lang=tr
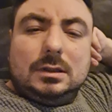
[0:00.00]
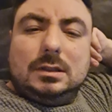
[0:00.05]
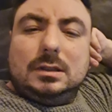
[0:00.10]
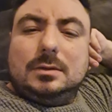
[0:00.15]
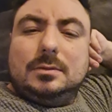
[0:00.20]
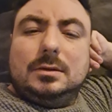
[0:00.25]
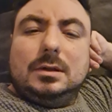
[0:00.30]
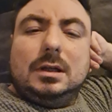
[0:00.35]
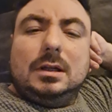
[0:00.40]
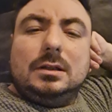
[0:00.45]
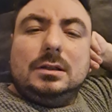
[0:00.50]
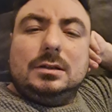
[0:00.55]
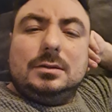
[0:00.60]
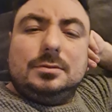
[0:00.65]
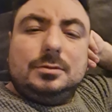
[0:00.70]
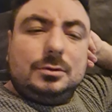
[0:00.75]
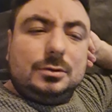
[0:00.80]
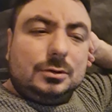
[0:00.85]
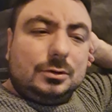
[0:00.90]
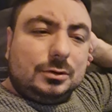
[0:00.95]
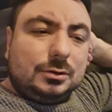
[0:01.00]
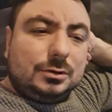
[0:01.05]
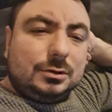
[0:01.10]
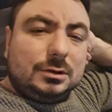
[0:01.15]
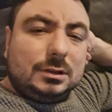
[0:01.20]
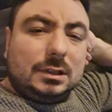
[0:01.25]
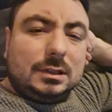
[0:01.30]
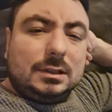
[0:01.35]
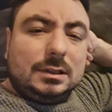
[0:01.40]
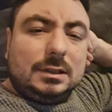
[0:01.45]
Adamın aldığı bütün
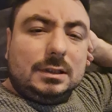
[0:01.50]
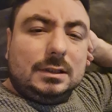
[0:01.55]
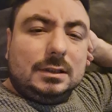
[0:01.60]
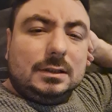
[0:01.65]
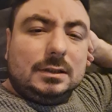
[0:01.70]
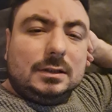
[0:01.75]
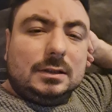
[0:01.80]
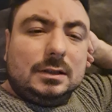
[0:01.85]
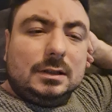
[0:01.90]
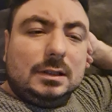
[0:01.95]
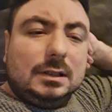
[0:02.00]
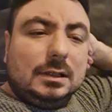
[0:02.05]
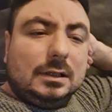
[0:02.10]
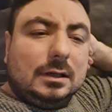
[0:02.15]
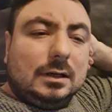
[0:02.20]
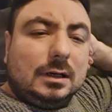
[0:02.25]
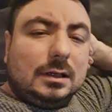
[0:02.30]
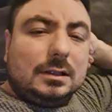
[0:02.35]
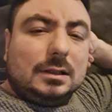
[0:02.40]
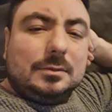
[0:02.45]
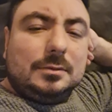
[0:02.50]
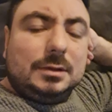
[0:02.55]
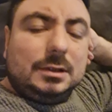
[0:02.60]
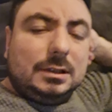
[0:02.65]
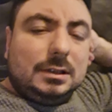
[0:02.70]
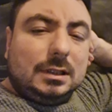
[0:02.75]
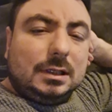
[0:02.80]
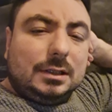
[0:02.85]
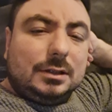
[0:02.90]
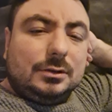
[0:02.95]
oyuncular iyiydi. Adam
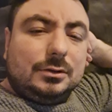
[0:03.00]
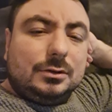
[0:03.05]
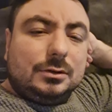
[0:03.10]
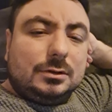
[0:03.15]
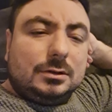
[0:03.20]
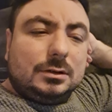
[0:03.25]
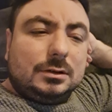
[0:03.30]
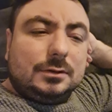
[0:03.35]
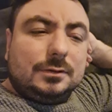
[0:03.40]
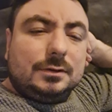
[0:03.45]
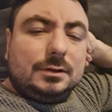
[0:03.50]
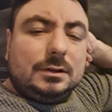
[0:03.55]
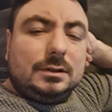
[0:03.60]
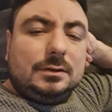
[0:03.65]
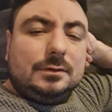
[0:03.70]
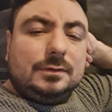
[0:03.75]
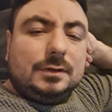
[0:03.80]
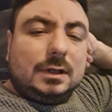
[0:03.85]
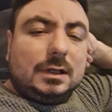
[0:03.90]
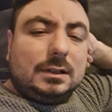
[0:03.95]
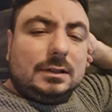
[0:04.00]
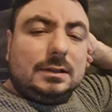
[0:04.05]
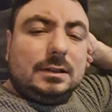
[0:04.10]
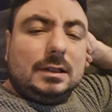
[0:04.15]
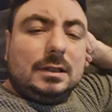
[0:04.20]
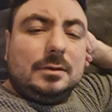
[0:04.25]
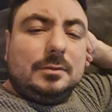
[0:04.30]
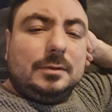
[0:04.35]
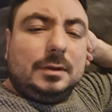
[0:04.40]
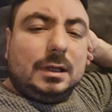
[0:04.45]
iyi de gidiyordu. Fatih
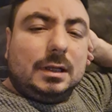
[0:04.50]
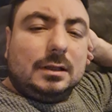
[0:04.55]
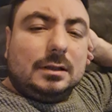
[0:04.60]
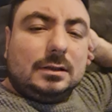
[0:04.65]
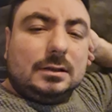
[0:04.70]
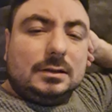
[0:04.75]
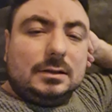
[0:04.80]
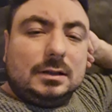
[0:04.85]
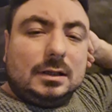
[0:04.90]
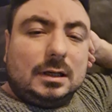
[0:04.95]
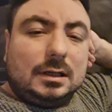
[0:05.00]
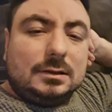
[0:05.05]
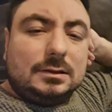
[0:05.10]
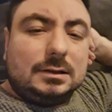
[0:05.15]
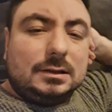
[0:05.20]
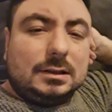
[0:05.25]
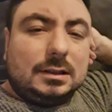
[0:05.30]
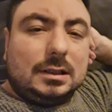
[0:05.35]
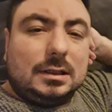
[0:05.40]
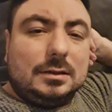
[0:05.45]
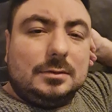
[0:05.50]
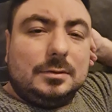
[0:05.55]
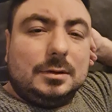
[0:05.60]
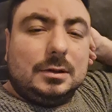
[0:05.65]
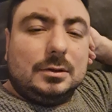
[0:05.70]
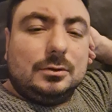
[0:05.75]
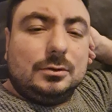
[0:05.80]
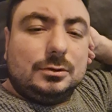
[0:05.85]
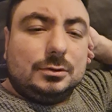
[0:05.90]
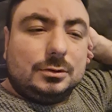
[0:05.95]
Terim geldi. Hazır
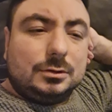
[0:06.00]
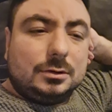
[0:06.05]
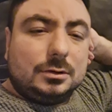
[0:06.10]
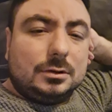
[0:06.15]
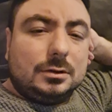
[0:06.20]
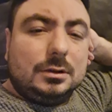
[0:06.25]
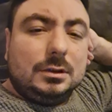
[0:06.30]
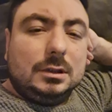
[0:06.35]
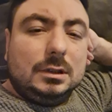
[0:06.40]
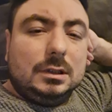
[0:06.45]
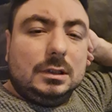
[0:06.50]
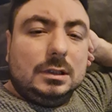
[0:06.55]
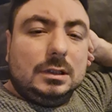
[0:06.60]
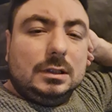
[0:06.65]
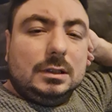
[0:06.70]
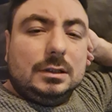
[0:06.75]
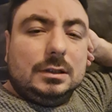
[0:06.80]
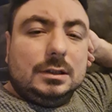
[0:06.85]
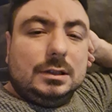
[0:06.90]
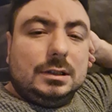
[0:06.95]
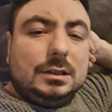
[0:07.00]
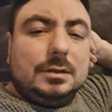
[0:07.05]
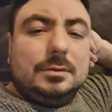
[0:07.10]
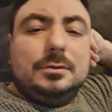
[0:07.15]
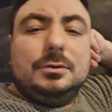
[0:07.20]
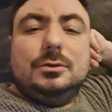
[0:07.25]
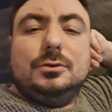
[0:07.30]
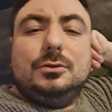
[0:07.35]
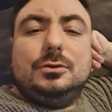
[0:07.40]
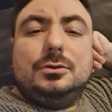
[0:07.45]
kaymağa oturdu.
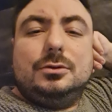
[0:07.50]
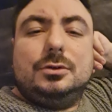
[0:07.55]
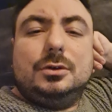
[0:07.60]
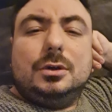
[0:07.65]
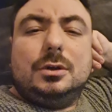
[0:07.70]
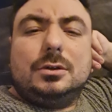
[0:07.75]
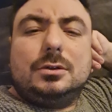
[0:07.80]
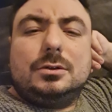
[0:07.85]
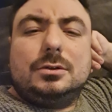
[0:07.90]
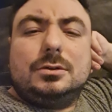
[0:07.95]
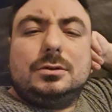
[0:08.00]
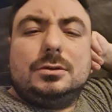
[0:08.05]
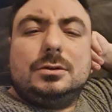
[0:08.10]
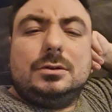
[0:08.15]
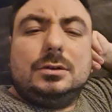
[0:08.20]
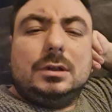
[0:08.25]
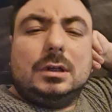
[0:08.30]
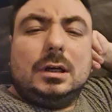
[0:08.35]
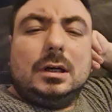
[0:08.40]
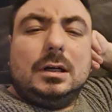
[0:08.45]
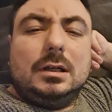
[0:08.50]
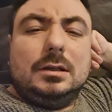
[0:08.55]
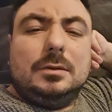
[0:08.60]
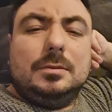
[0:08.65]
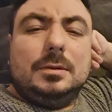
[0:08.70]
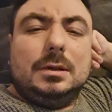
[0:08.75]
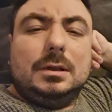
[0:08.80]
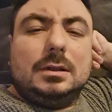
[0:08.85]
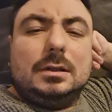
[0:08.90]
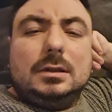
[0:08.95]
2003-4'te
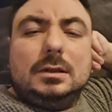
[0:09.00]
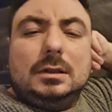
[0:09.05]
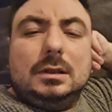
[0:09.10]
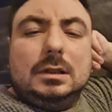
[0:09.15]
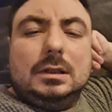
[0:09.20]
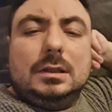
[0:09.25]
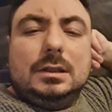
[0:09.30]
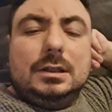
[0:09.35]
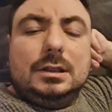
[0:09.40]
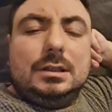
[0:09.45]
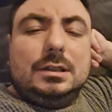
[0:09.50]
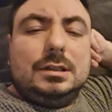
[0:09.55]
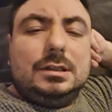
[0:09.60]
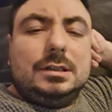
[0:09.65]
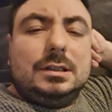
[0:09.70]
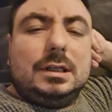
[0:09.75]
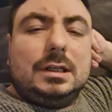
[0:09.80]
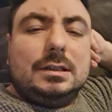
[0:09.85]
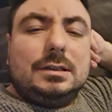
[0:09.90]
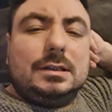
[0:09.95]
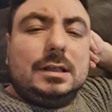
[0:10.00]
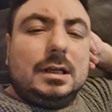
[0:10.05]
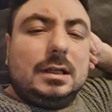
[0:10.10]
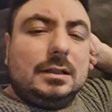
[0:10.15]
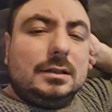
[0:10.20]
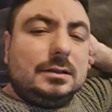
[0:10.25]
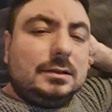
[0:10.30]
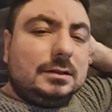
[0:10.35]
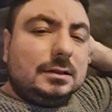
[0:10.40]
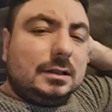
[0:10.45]
galiba ikinci kez
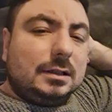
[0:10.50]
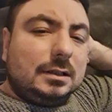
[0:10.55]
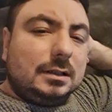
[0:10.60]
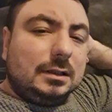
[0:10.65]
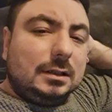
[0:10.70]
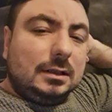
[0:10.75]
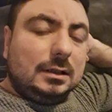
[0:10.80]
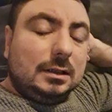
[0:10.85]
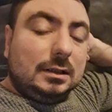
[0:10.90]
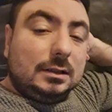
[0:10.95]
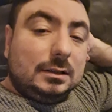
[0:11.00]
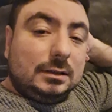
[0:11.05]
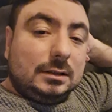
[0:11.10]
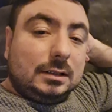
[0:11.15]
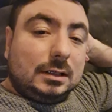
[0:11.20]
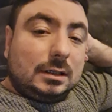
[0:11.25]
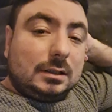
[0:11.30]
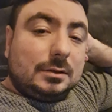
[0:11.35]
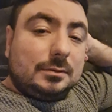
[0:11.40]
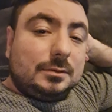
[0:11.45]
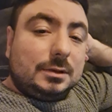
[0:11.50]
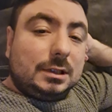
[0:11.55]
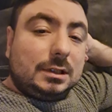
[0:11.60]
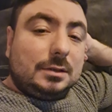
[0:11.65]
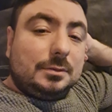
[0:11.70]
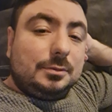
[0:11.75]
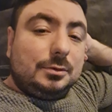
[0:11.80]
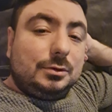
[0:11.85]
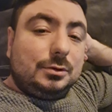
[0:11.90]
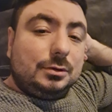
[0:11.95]
geldiğinde
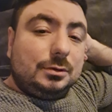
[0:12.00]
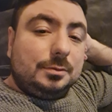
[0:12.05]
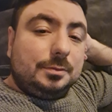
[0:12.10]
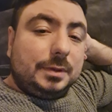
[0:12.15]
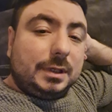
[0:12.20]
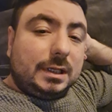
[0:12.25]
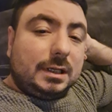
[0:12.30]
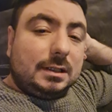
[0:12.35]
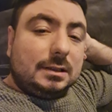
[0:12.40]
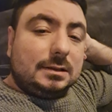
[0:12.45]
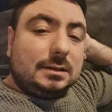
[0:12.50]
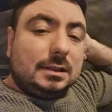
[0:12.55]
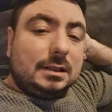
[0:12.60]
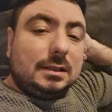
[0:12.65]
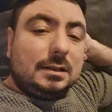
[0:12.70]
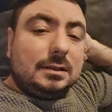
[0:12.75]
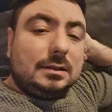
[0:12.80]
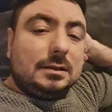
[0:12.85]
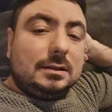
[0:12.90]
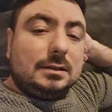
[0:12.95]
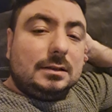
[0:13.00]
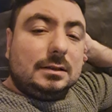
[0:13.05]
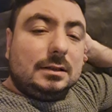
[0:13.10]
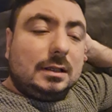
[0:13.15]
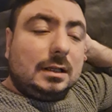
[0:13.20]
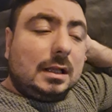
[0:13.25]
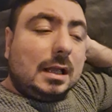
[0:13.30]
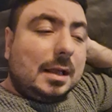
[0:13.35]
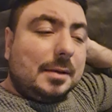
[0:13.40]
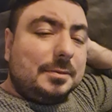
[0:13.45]
takımdaki bütün Perezlerdi.
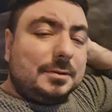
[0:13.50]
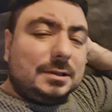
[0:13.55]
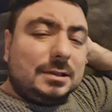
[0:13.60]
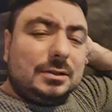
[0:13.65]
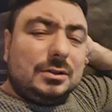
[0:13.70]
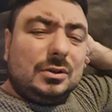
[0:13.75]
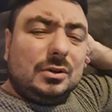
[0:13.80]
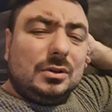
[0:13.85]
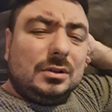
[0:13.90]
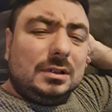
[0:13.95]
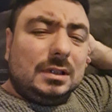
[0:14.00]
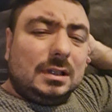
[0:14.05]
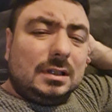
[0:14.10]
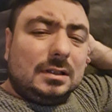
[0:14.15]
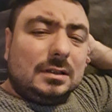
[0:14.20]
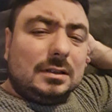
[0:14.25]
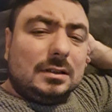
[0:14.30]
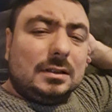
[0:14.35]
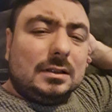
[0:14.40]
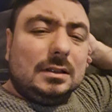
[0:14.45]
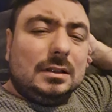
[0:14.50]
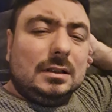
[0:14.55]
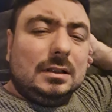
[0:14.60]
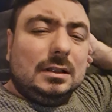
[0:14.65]
Hepsini gönderdi.